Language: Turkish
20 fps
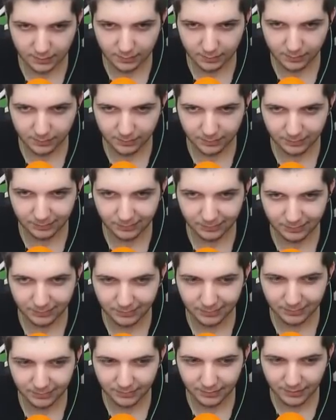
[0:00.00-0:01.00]
Ölüme niye
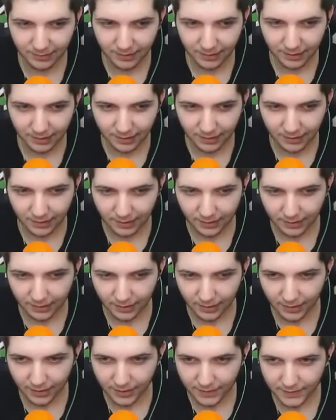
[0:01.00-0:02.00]
vurdun? Arabadan düştüm.
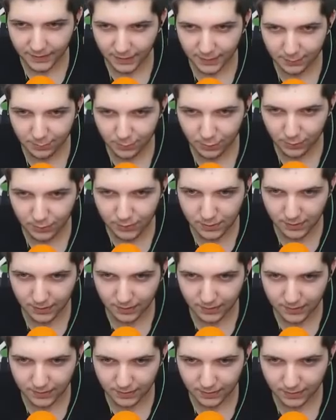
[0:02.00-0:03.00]
Enes geçmiş
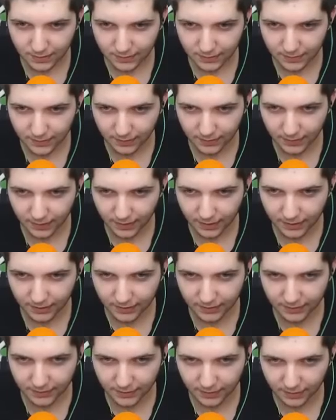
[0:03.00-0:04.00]
olsun Enes.
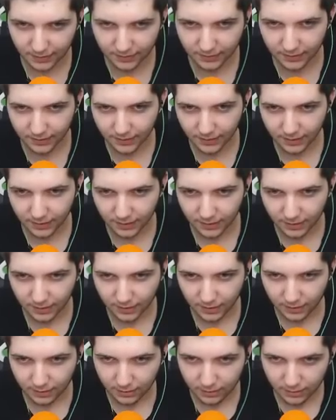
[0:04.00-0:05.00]
Tekerlek gitti.
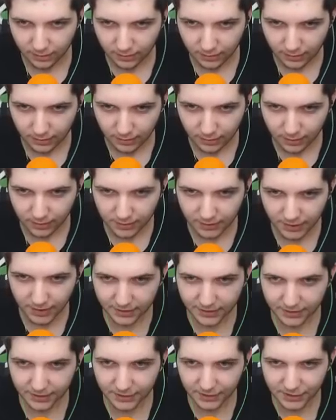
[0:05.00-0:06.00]

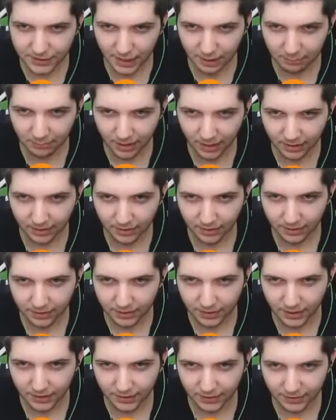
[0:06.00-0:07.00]
Yine de gideceğim lan.
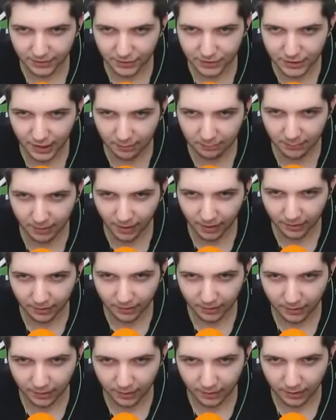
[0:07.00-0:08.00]
Yine de gideceğim
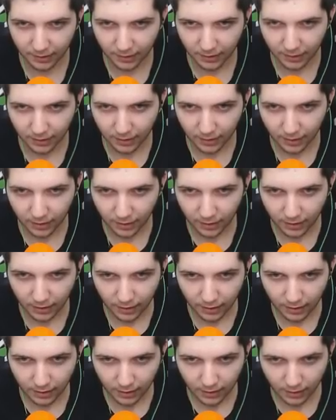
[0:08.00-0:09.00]
lan.
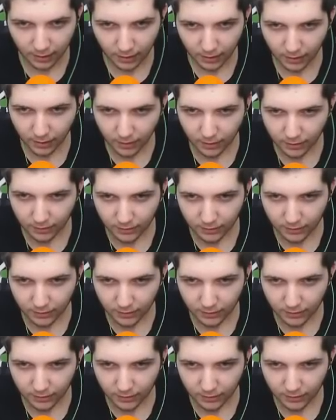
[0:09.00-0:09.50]
Lan ver bana.